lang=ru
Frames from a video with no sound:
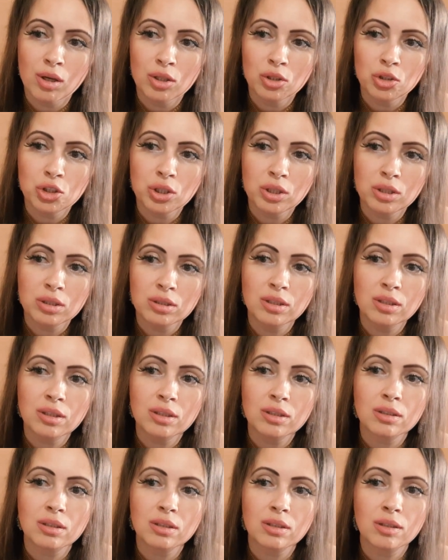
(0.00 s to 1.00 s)
Через
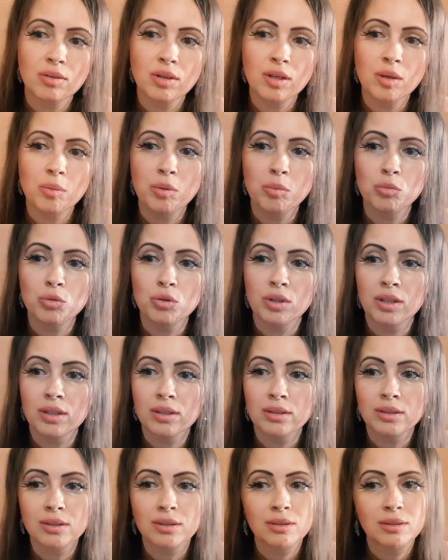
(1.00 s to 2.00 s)
некоторое время
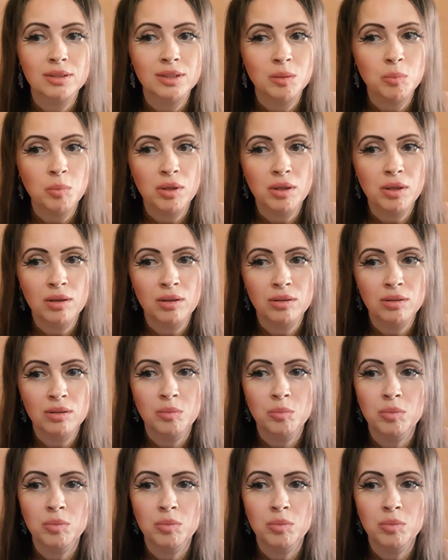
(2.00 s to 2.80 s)
мудрец заболел.